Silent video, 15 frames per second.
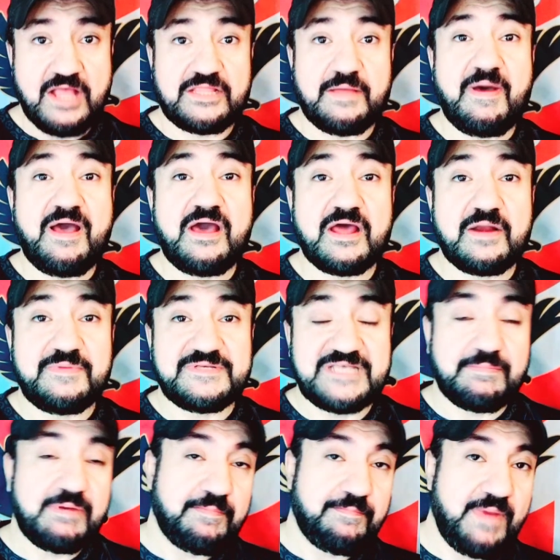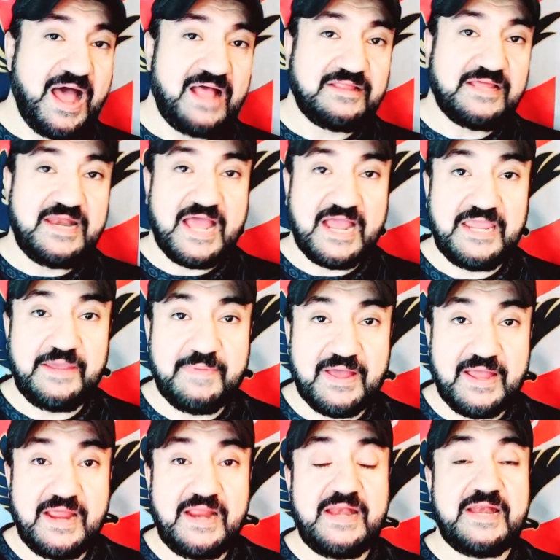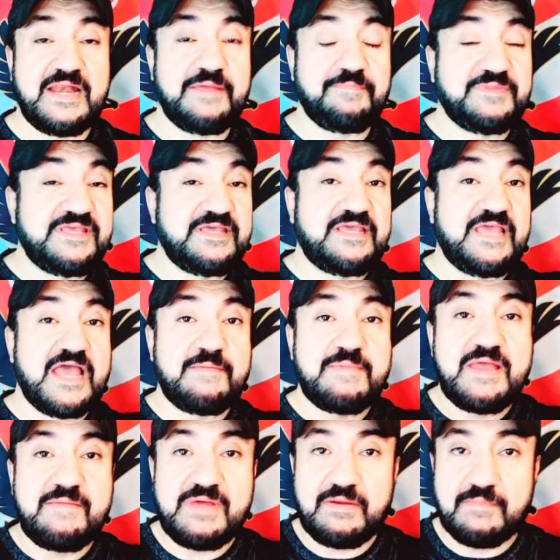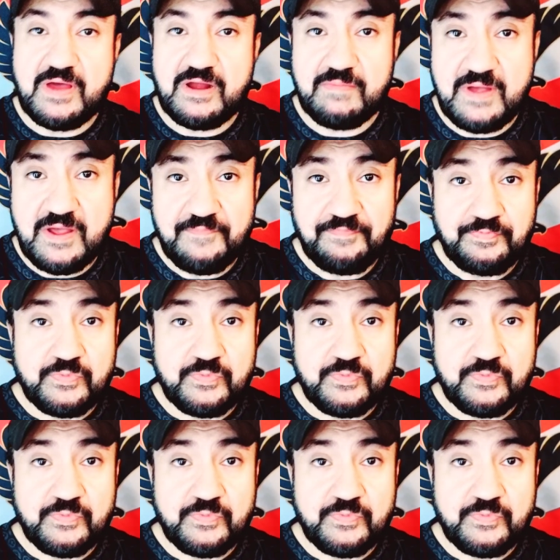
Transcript: تبخر بسبب بعض اللعيبه اللي بتيجي امام المرمى